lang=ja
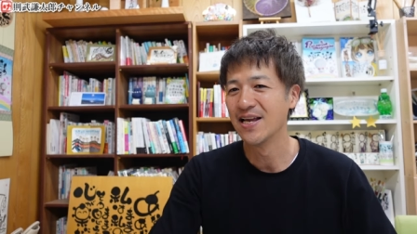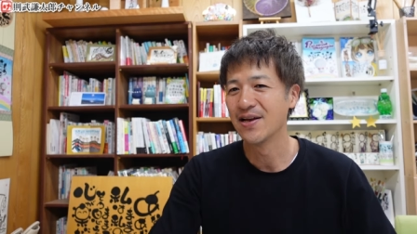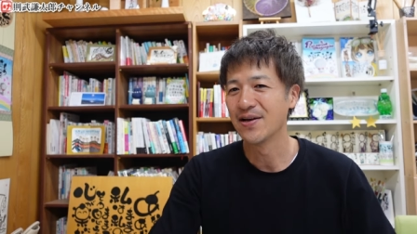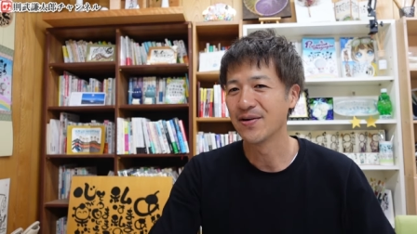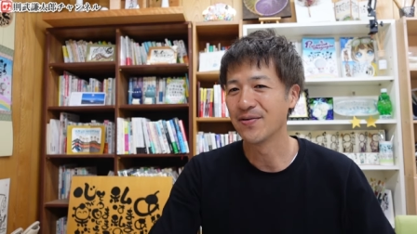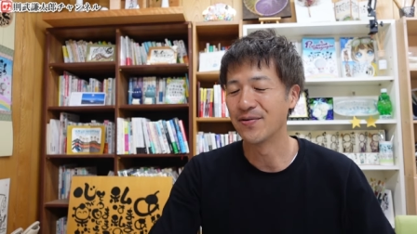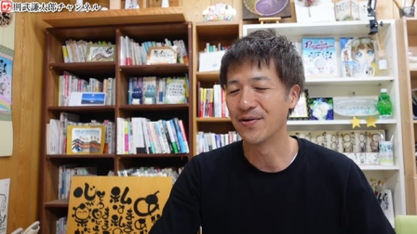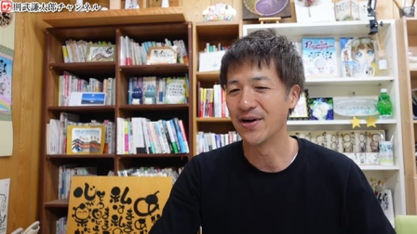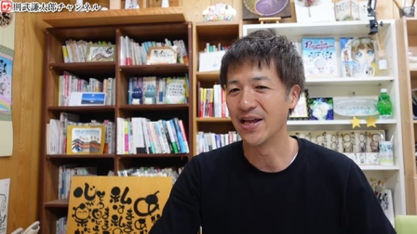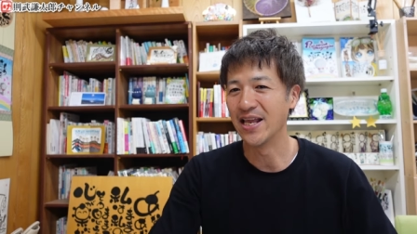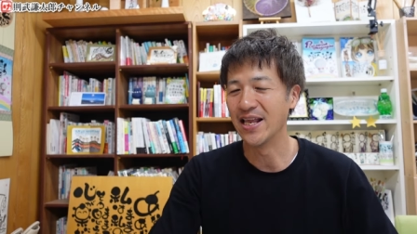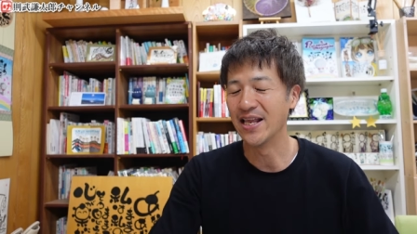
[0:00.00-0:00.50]

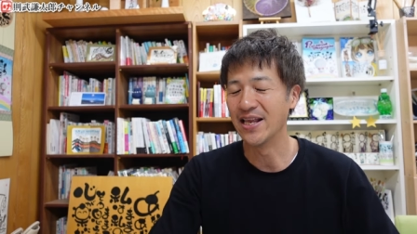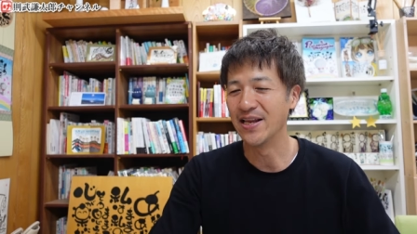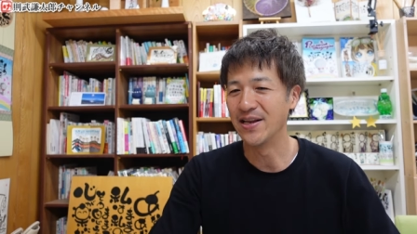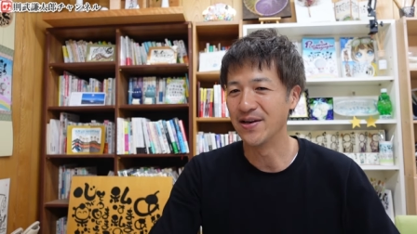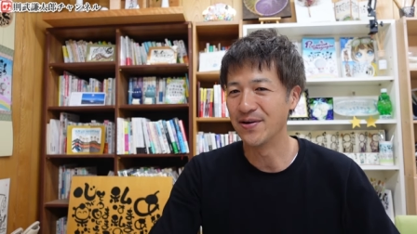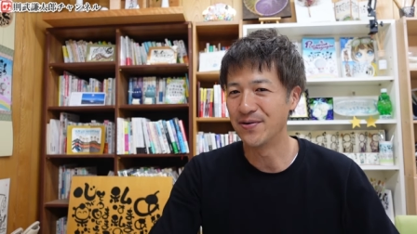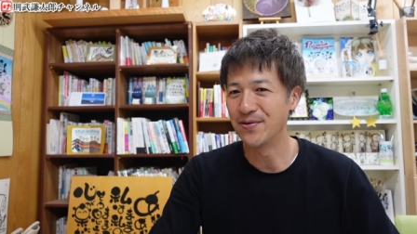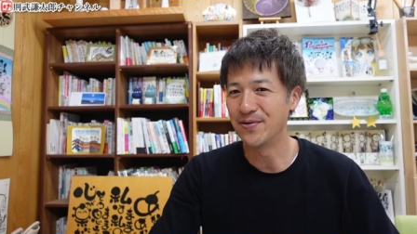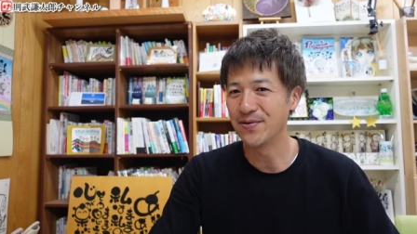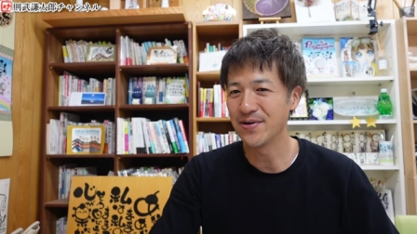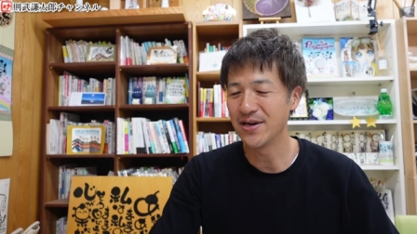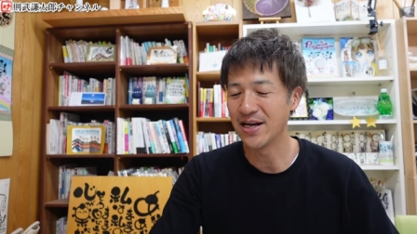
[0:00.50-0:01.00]
これ日
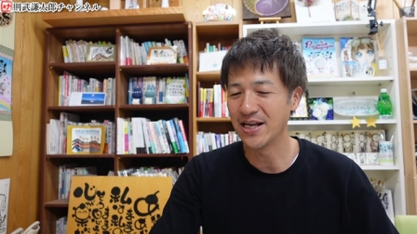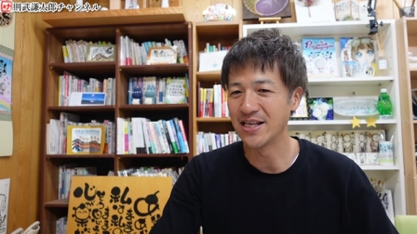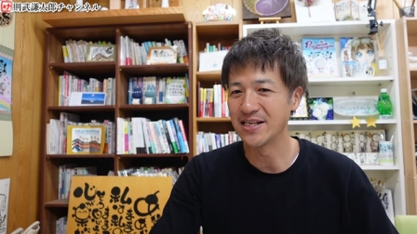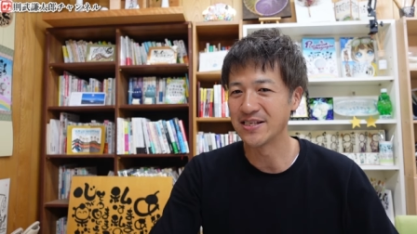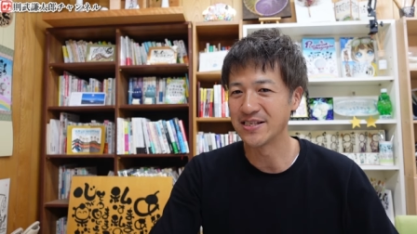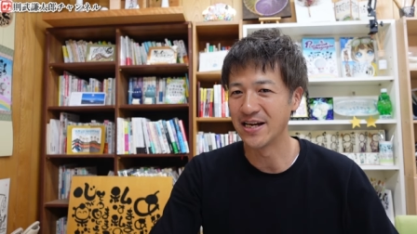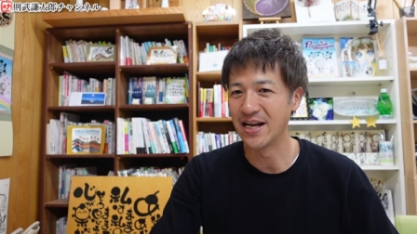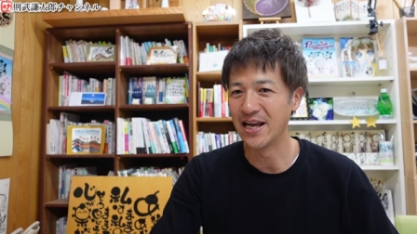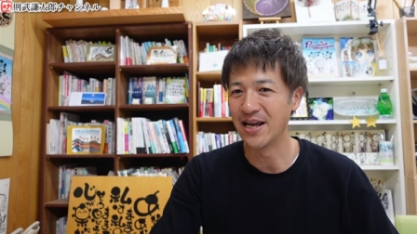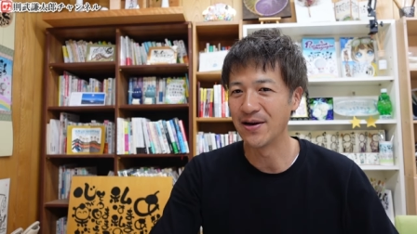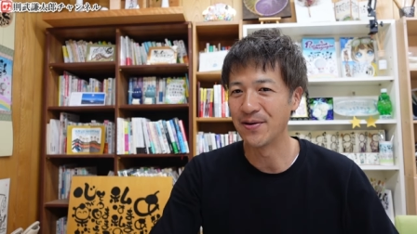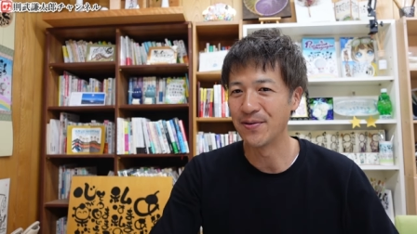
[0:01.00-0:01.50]
本がで
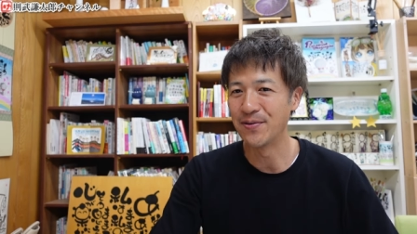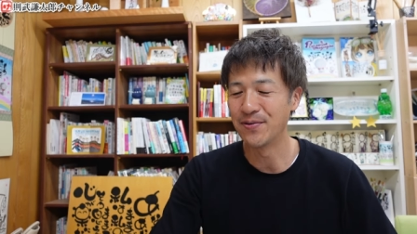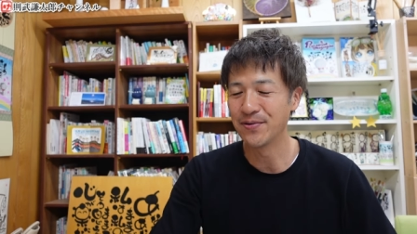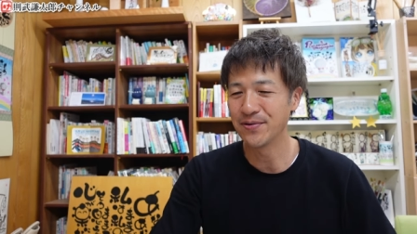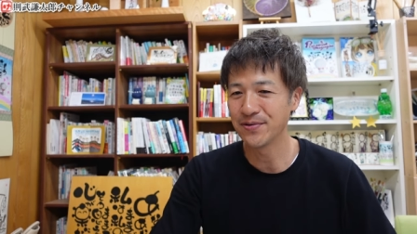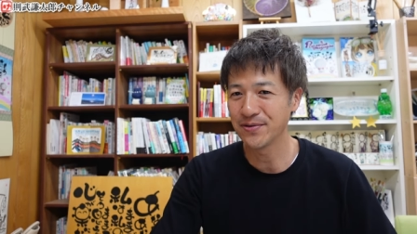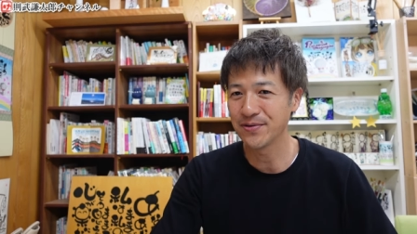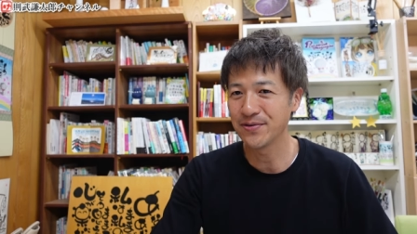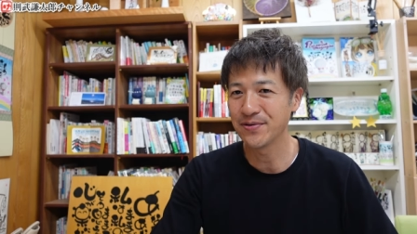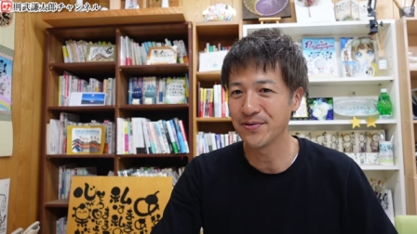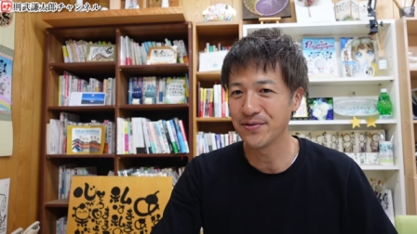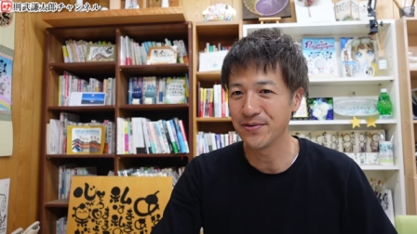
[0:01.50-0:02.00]
すね、
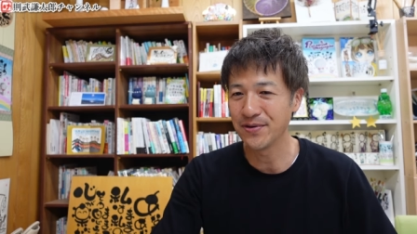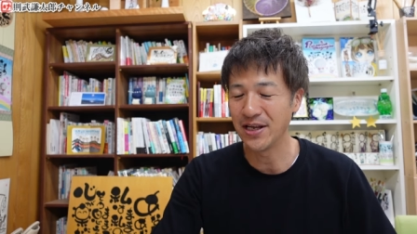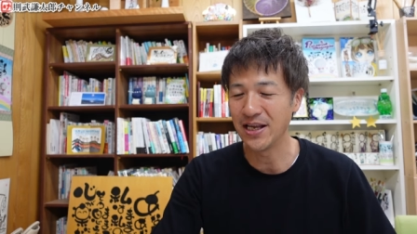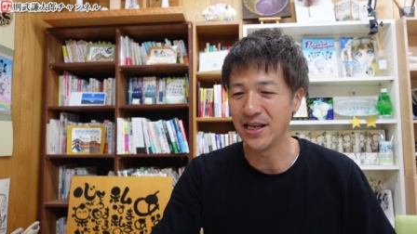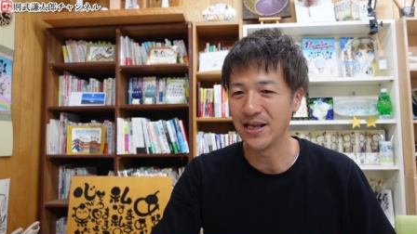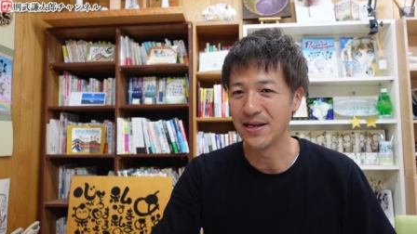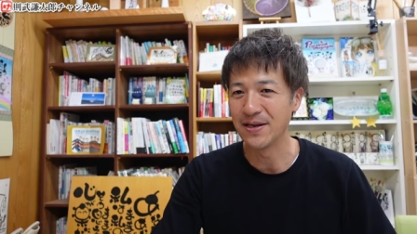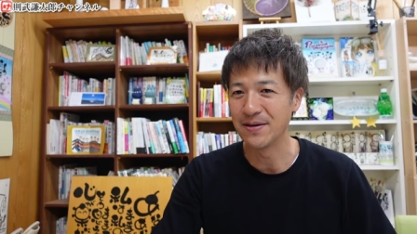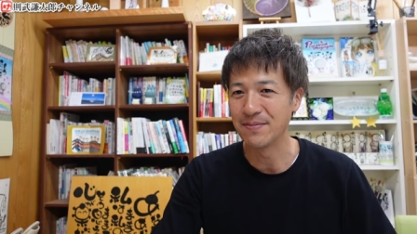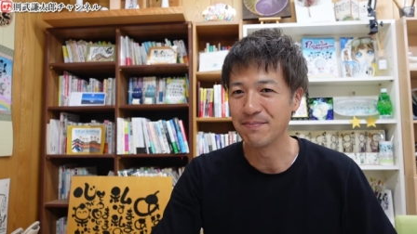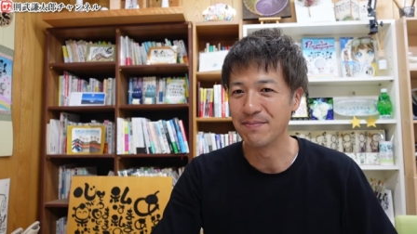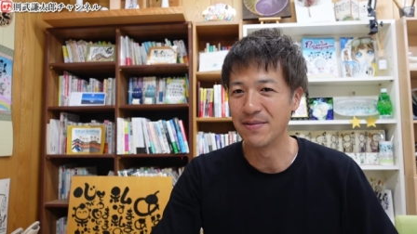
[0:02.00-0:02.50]
本当に○○○○